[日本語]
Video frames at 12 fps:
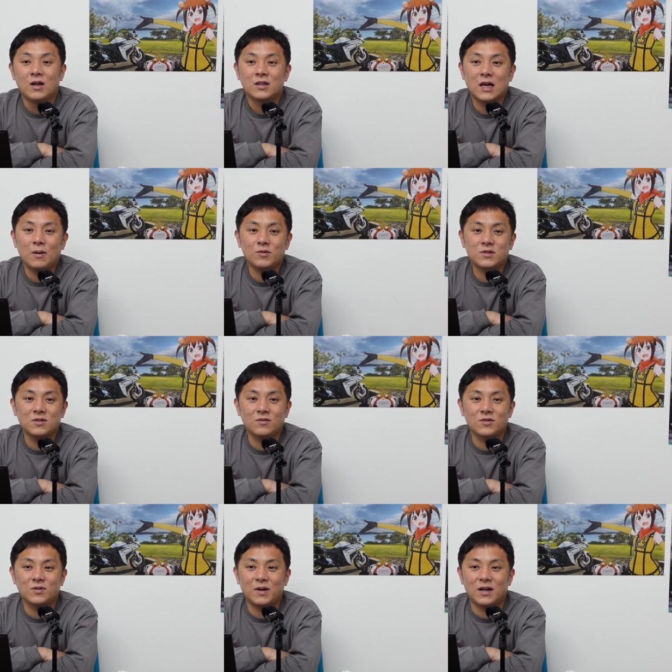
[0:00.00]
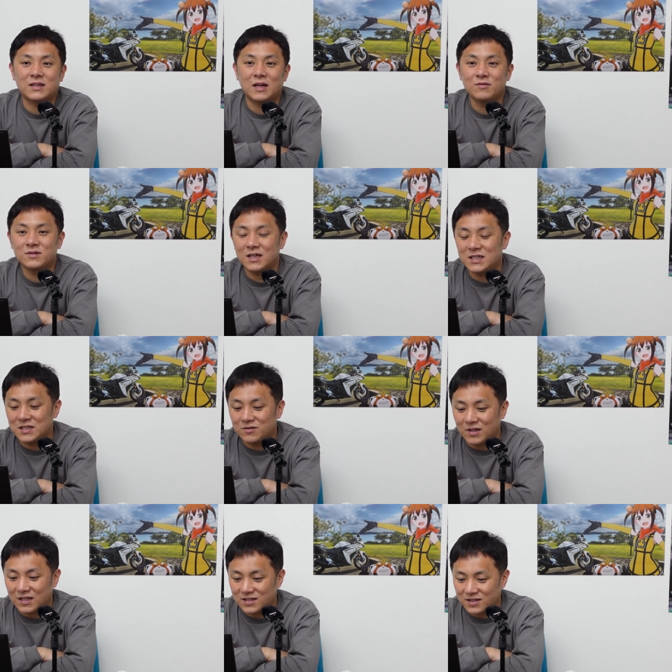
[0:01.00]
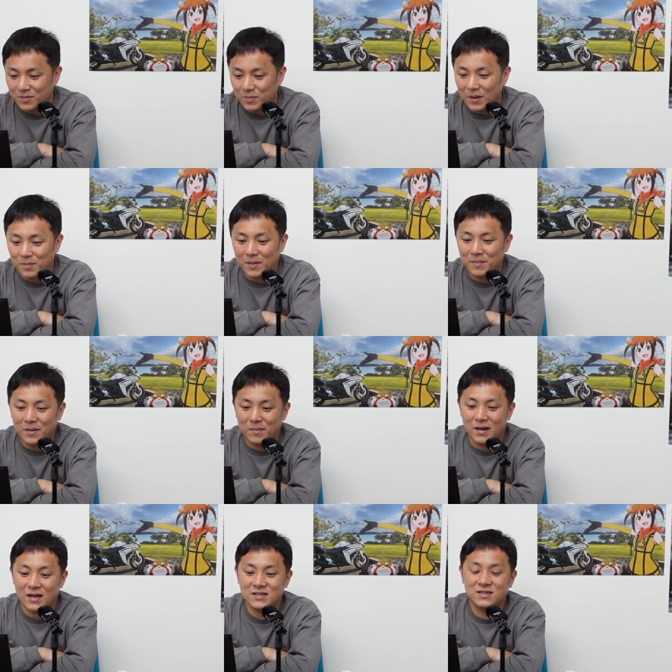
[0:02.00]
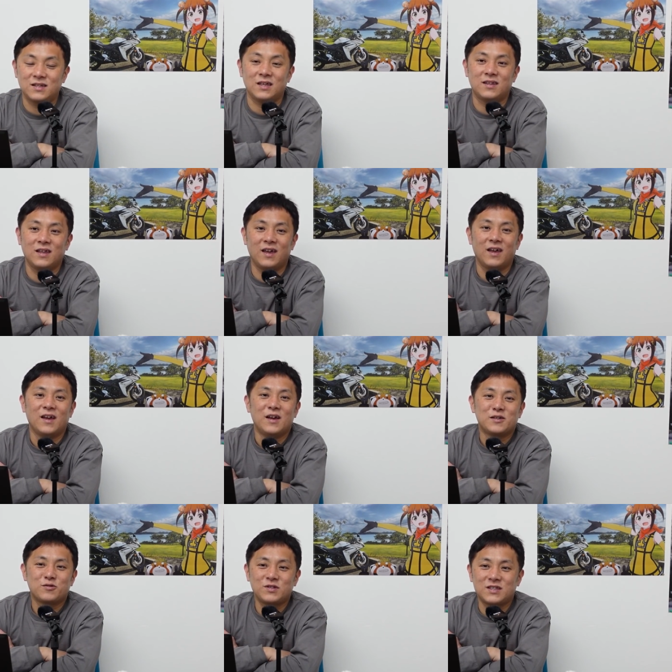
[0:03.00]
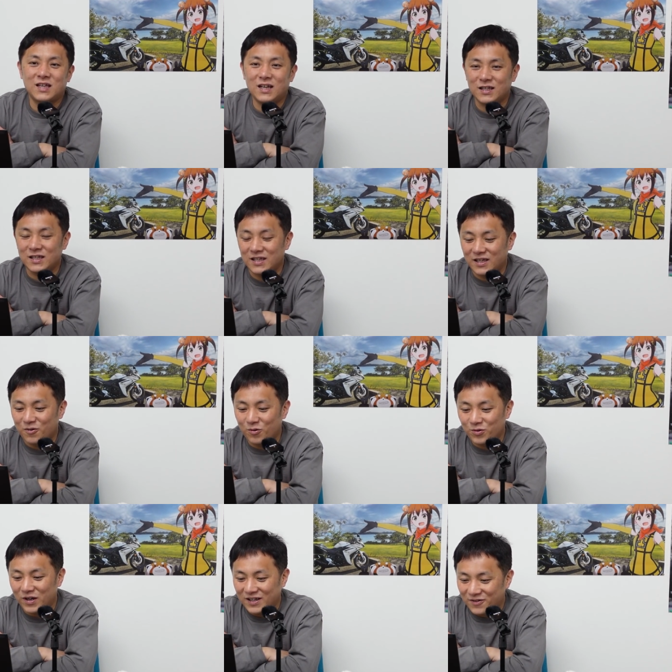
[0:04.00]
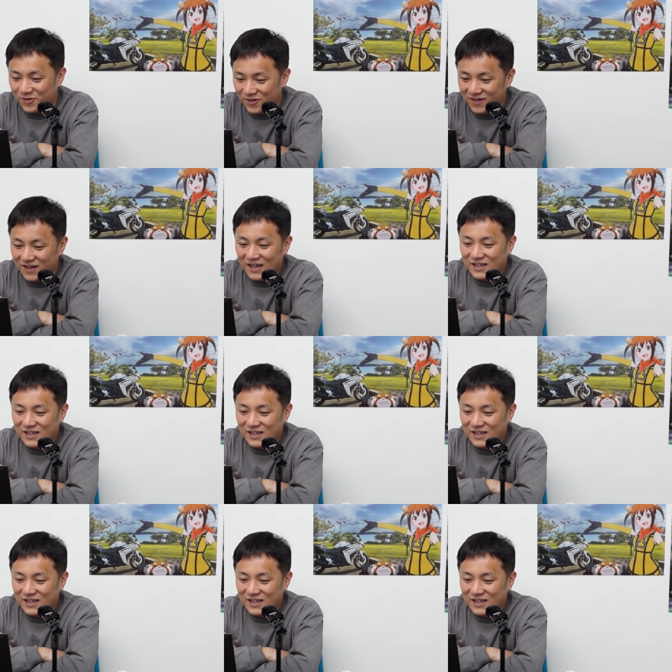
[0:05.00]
ターボ付きの車がダウンサイジングだっつってバンバンバンバン走っていて、そしてさらに今度あの、